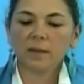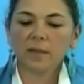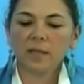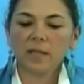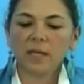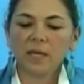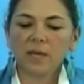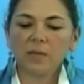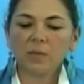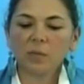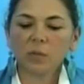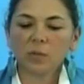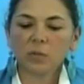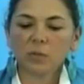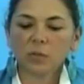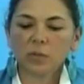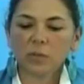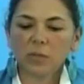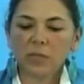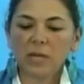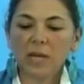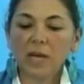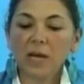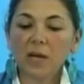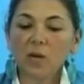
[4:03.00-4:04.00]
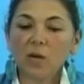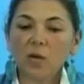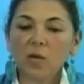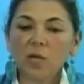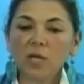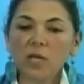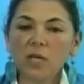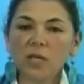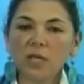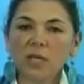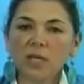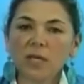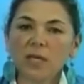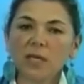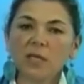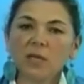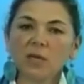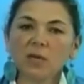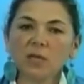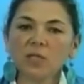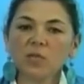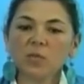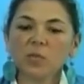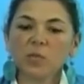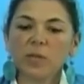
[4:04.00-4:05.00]
digamos, la acogida que yo
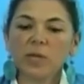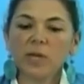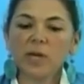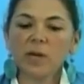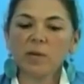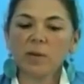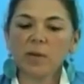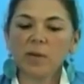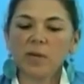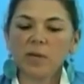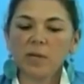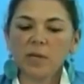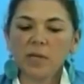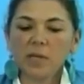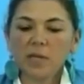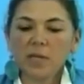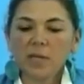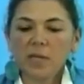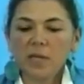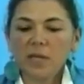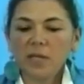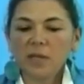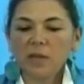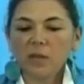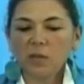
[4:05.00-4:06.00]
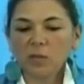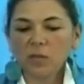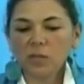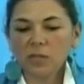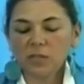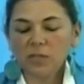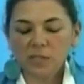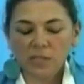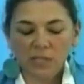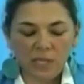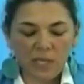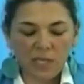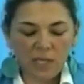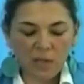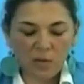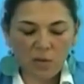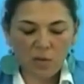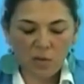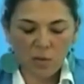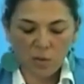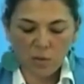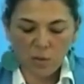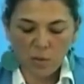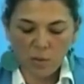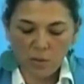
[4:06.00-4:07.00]
esperaba, entonces se
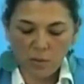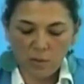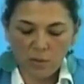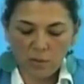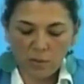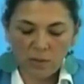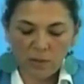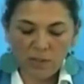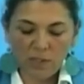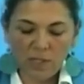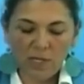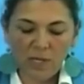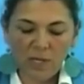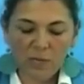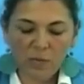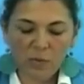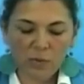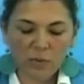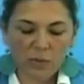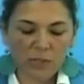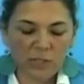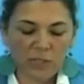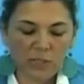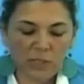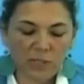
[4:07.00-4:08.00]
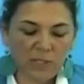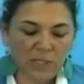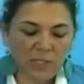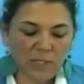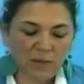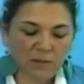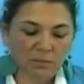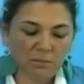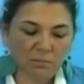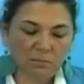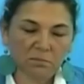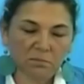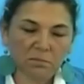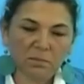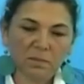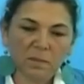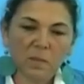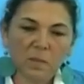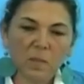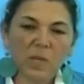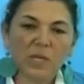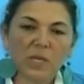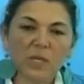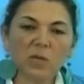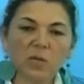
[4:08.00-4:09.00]
quedó, digamos así, sin
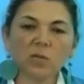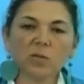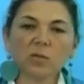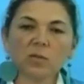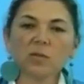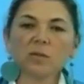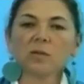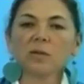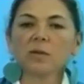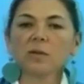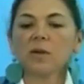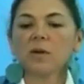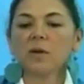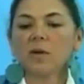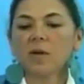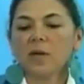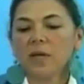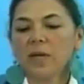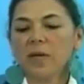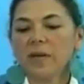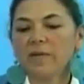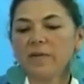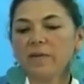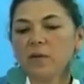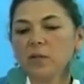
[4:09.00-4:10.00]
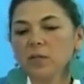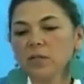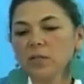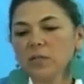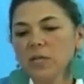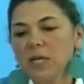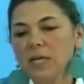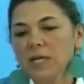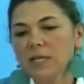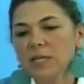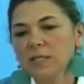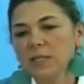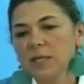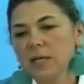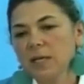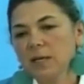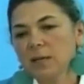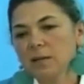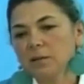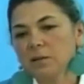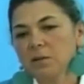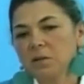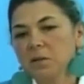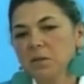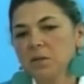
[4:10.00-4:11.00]
mayor eh, fortaleza.
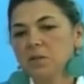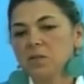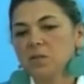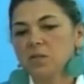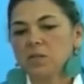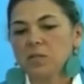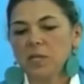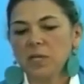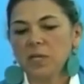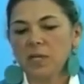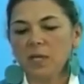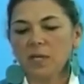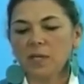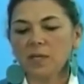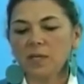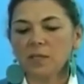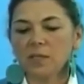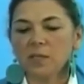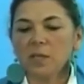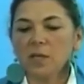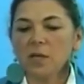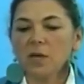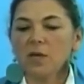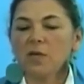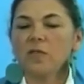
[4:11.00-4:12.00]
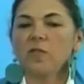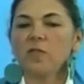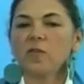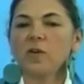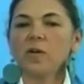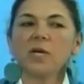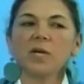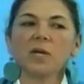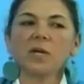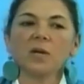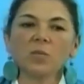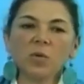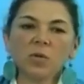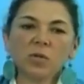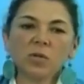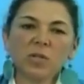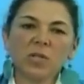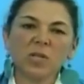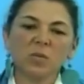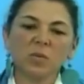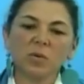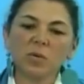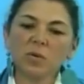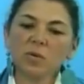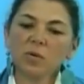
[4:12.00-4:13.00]
Entonces fue el
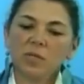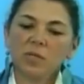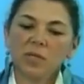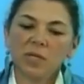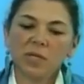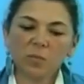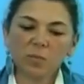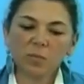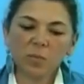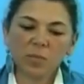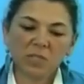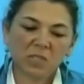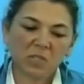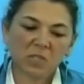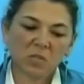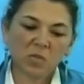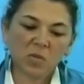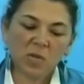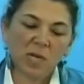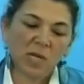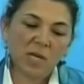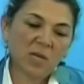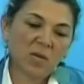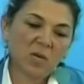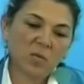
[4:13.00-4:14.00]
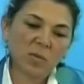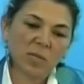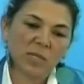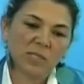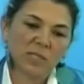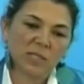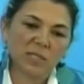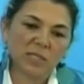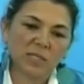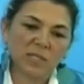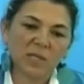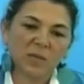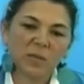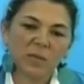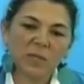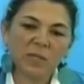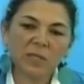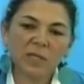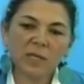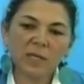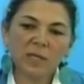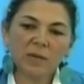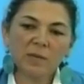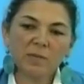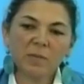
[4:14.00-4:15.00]
motivo, dejé pasar un año más y
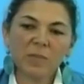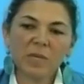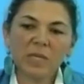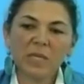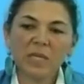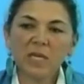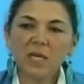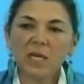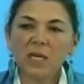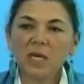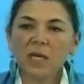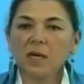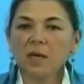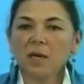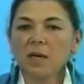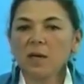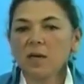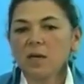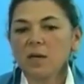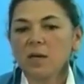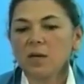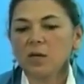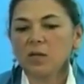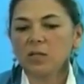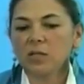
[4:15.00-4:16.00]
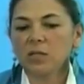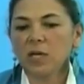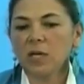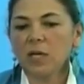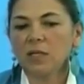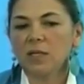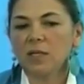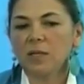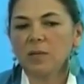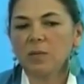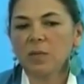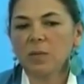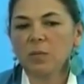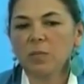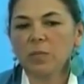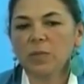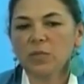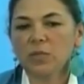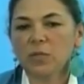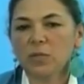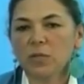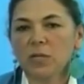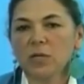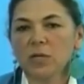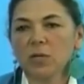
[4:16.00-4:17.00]
realmente me dije, o sea, a nivel
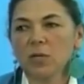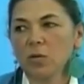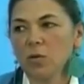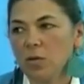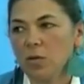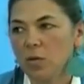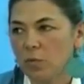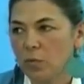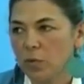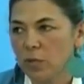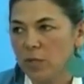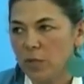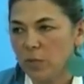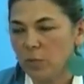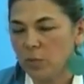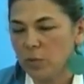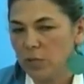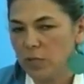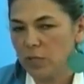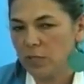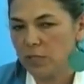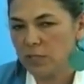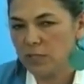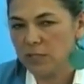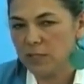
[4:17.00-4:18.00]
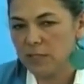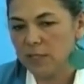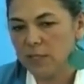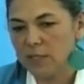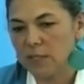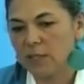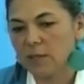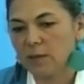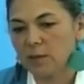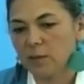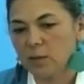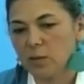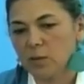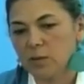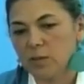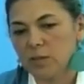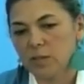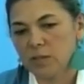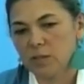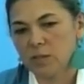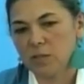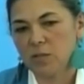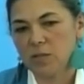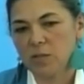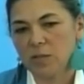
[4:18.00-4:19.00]
personal no lo voy a poder hacer.
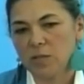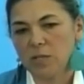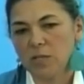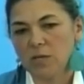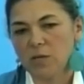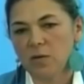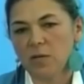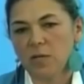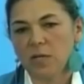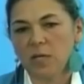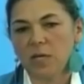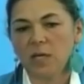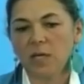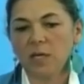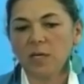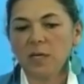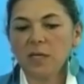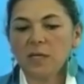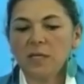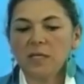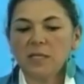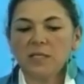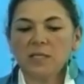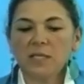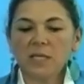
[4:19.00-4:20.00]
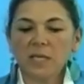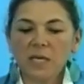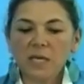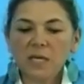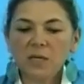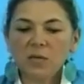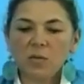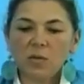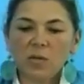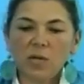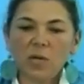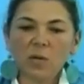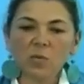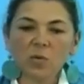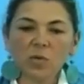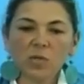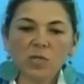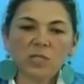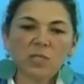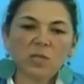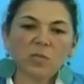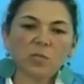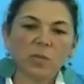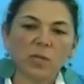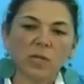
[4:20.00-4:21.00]
Entonces yo creo que si entro en la
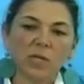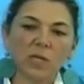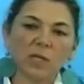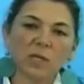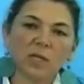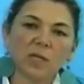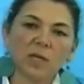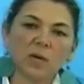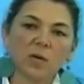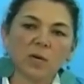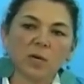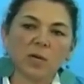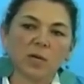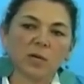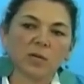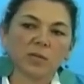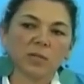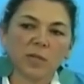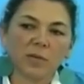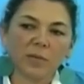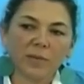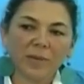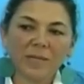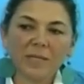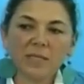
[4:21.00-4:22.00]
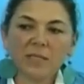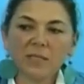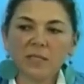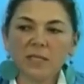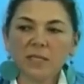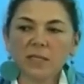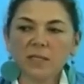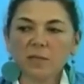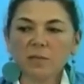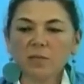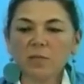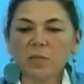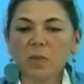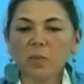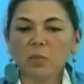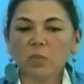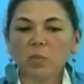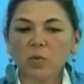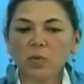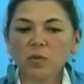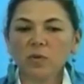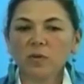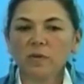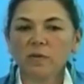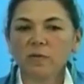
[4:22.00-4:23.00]
municipalidad ahora, o sea, va a ser mi
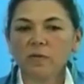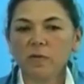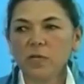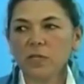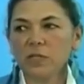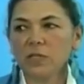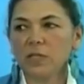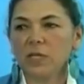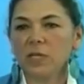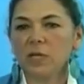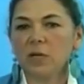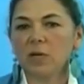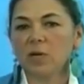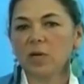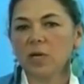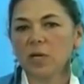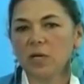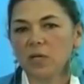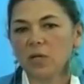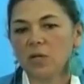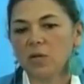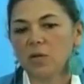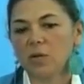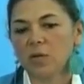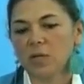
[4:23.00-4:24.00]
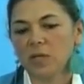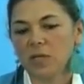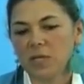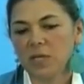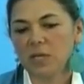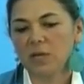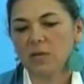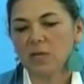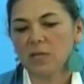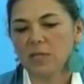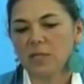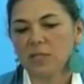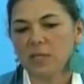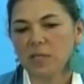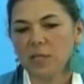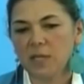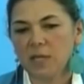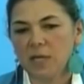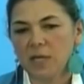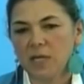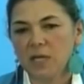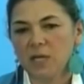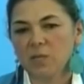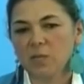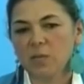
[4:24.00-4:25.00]
punto fuerte y lo que yo quiero es
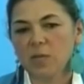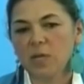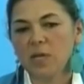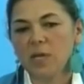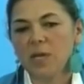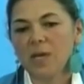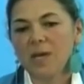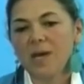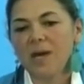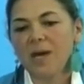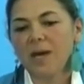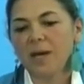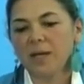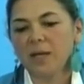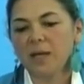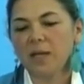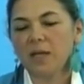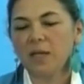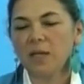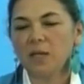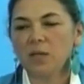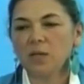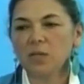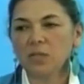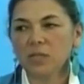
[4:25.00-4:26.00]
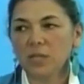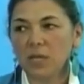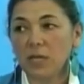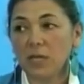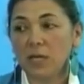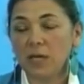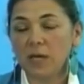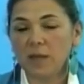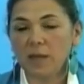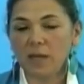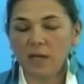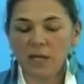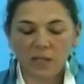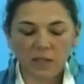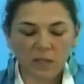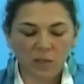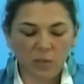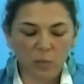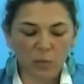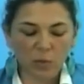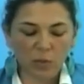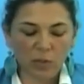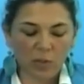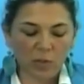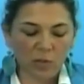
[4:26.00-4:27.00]
dedicarme a que Girón salga adelante
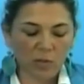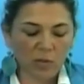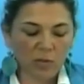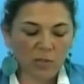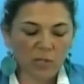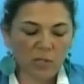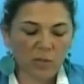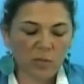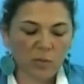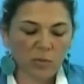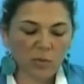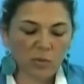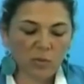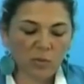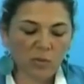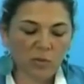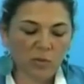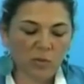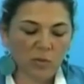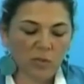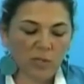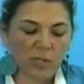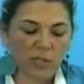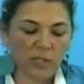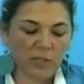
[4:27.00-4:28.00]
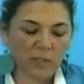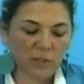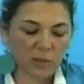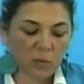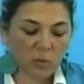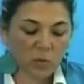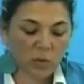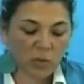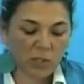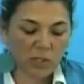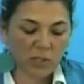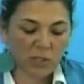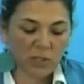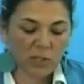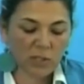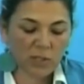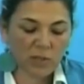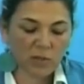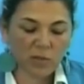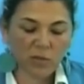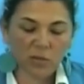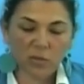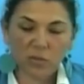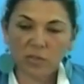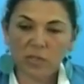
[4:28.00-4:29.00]
porque contamos con lugares
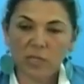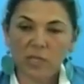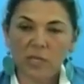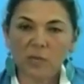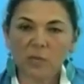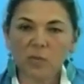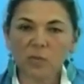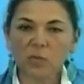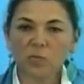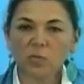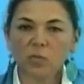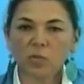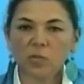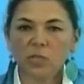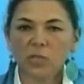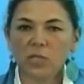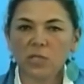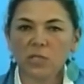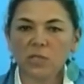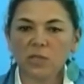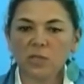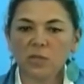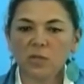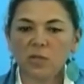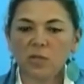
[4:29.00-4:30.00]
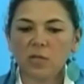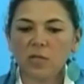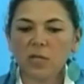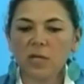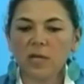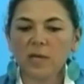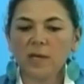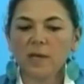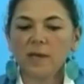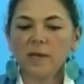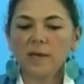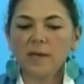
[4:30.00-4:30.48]
turísticos, tenemos mucha historia,